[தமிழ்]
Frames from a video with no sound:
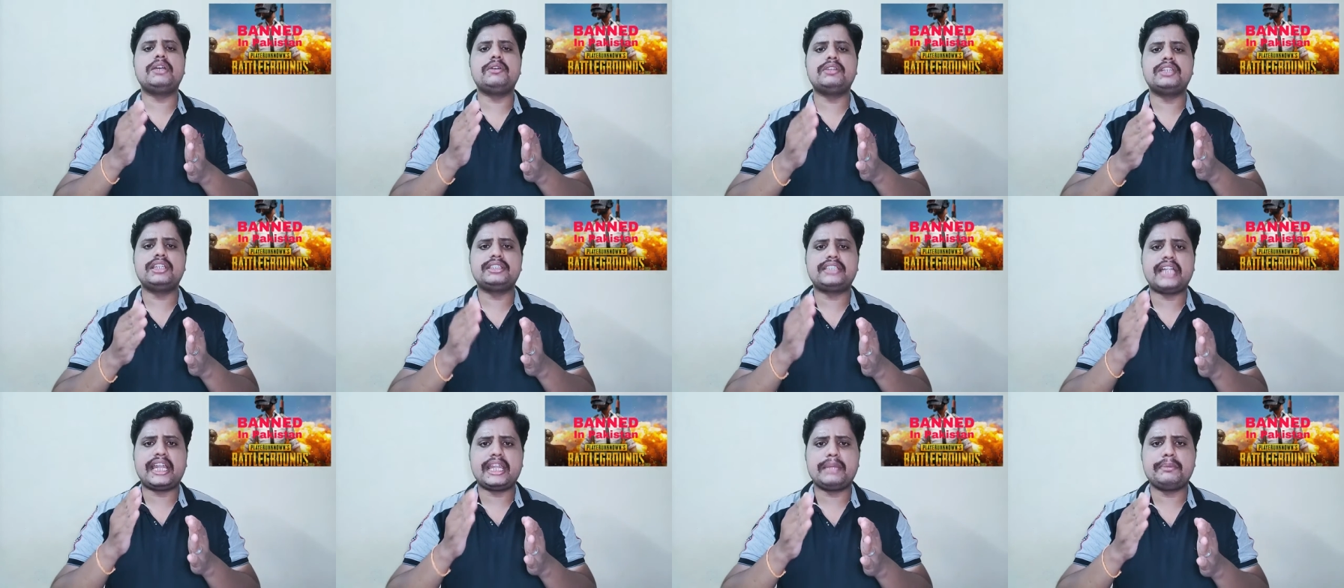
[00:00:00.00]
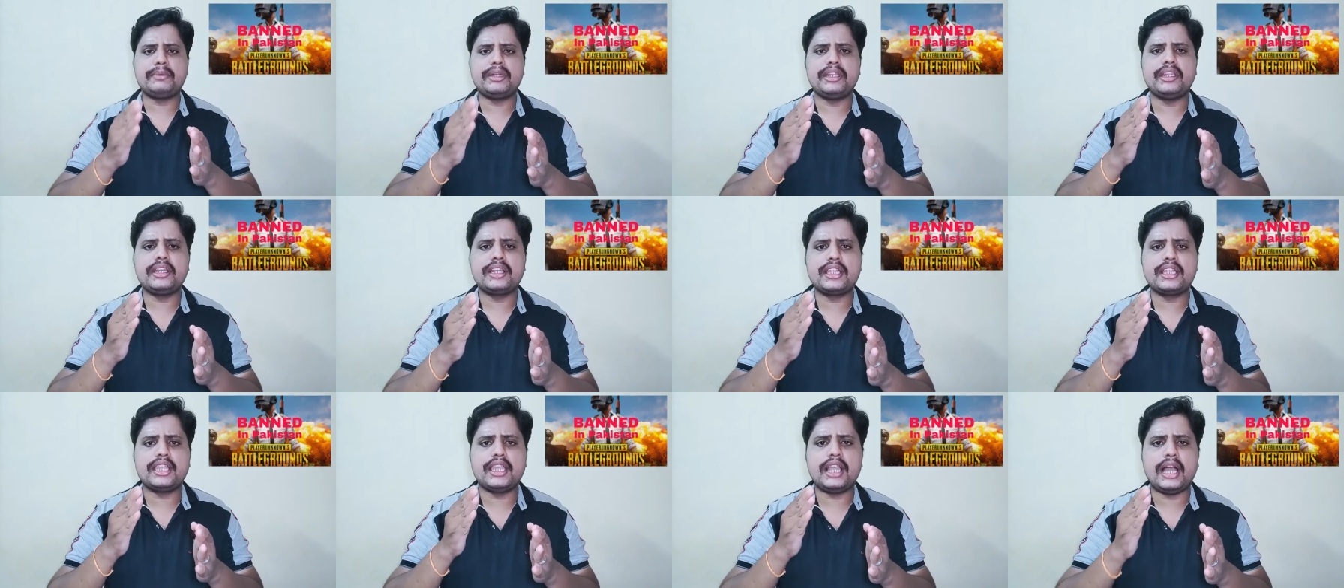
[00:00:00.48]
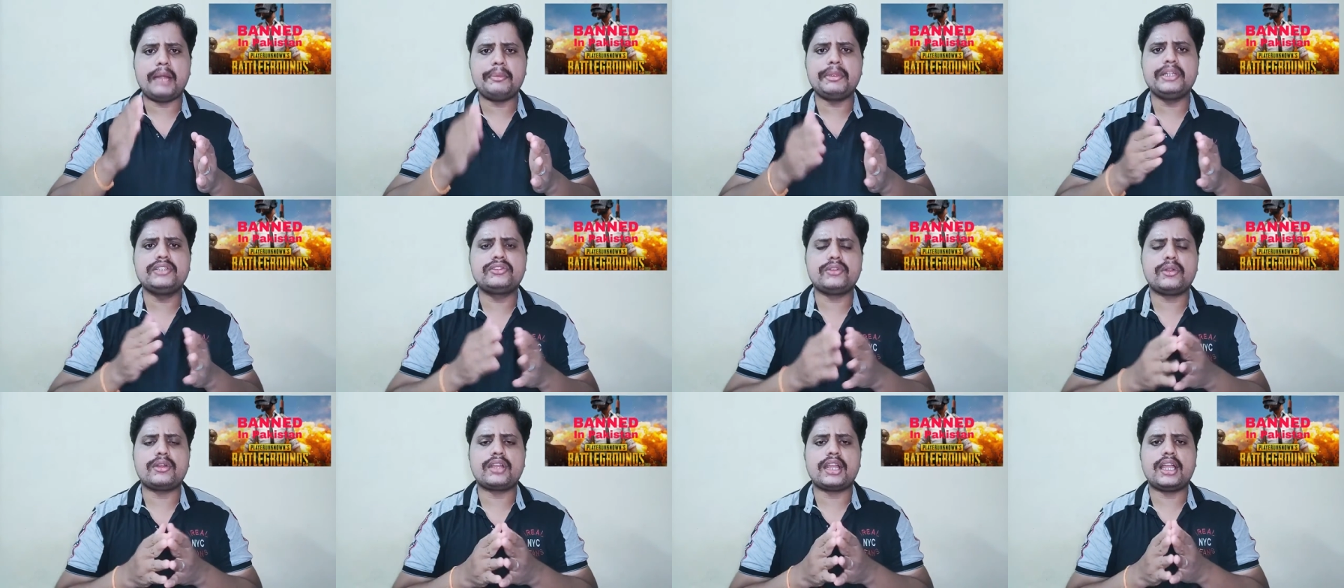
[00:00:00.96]
வந்து தடை பண்ணியிருக்கு அப்படின்னு
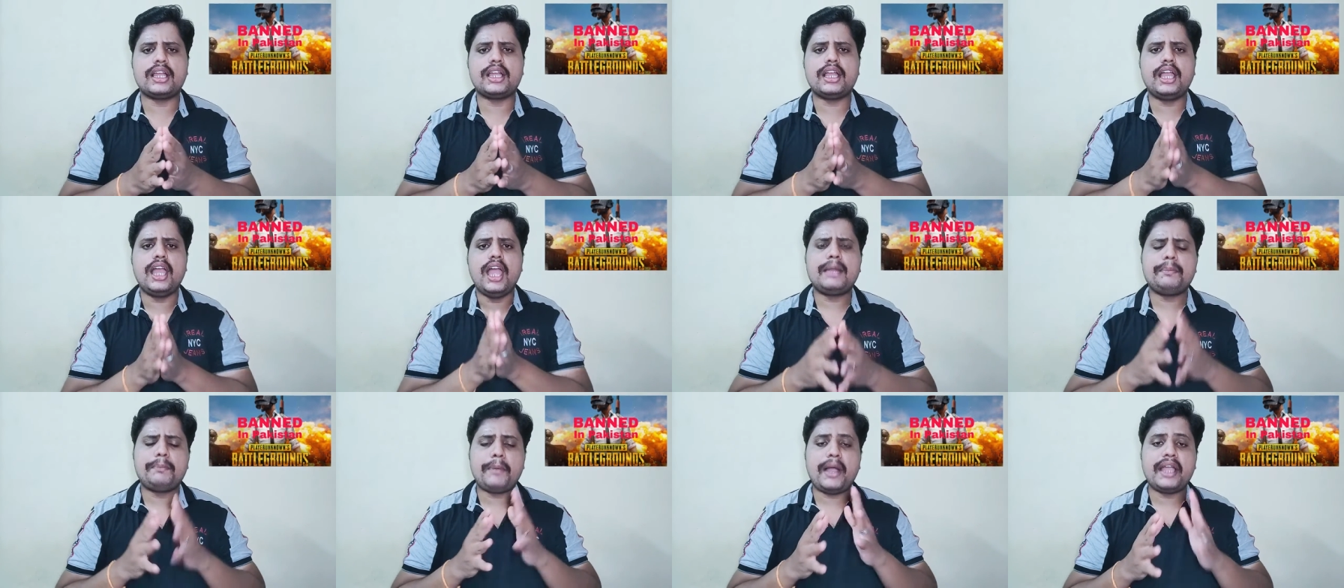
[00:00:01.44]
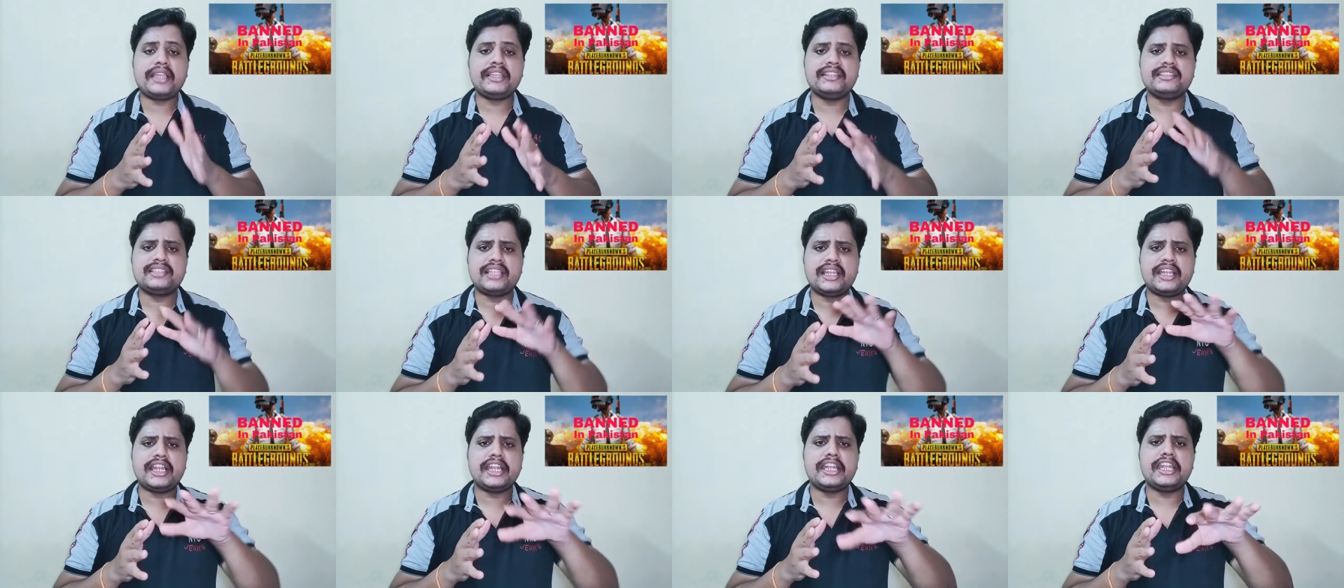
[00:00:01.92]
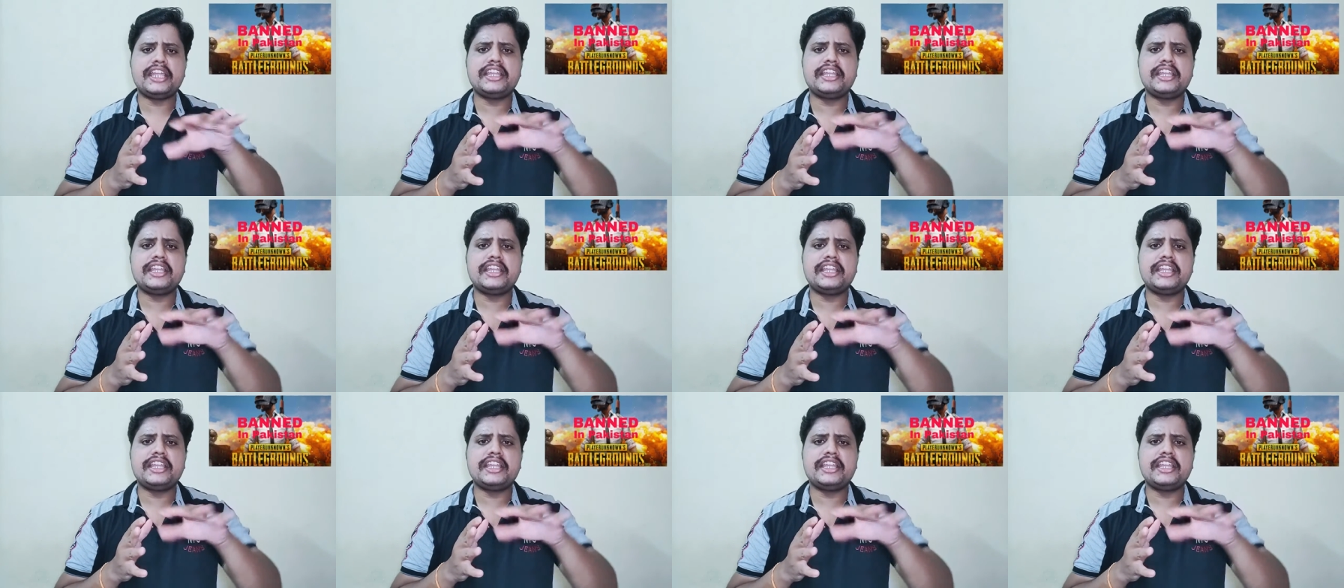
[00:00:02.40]
சொல்கிறாங்க பாகிஸ்தான் என்ன